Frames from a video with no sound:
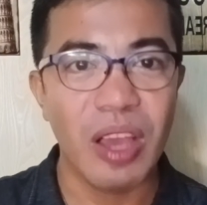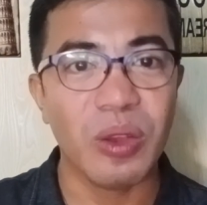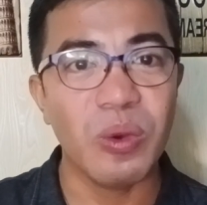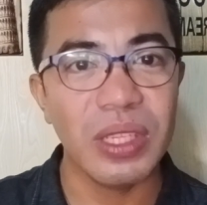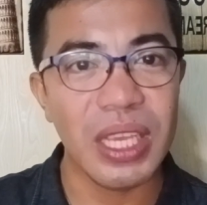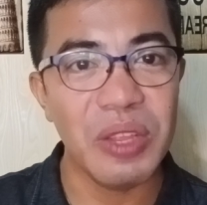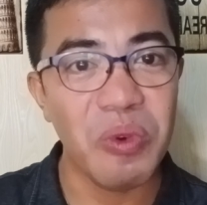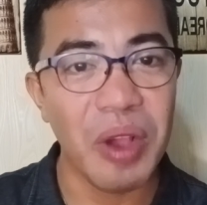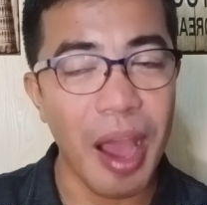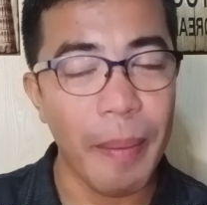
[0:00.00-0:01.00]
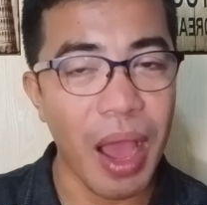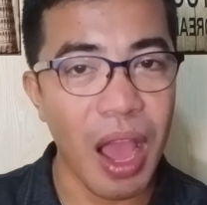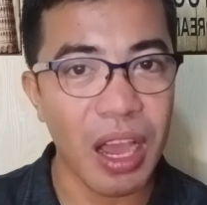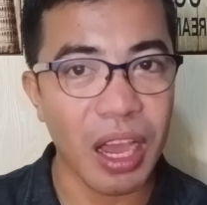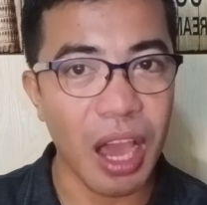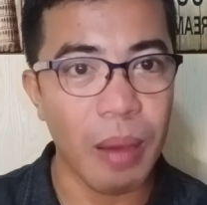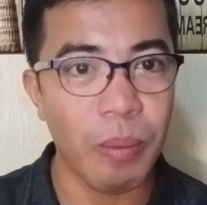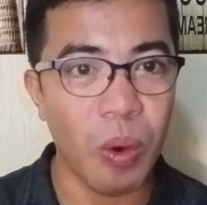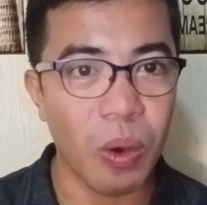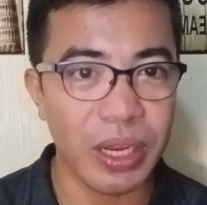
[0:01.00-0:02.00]
5 kung sino nga ba ang
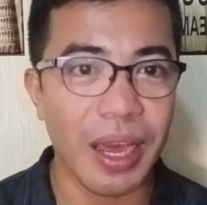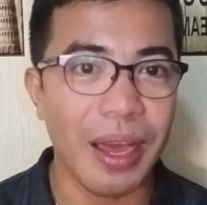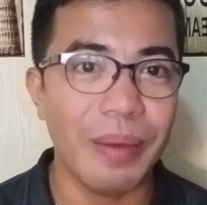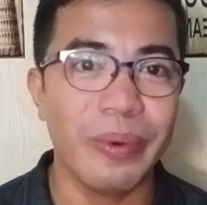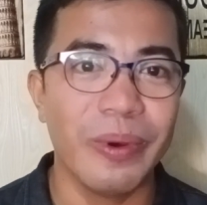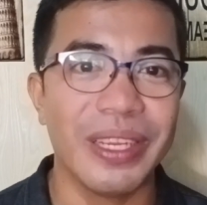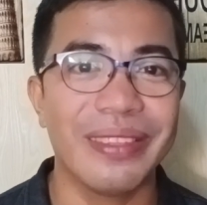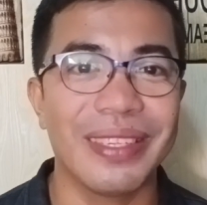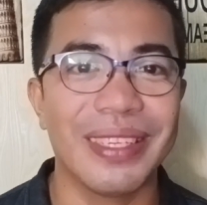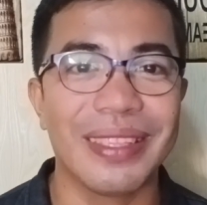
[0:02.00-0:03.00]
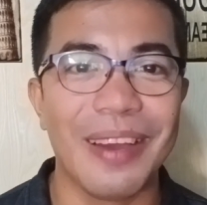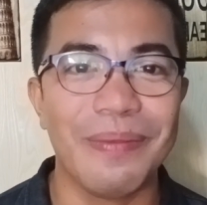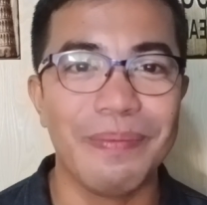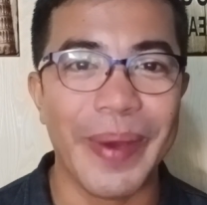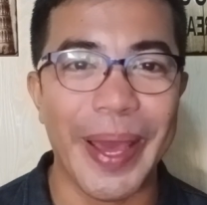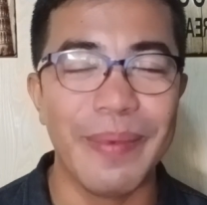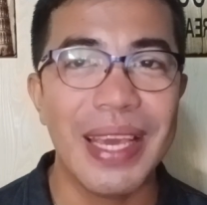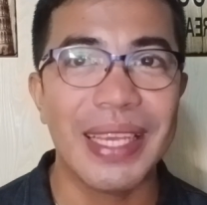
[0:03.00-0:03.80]
kabog na kabog dito sa top 5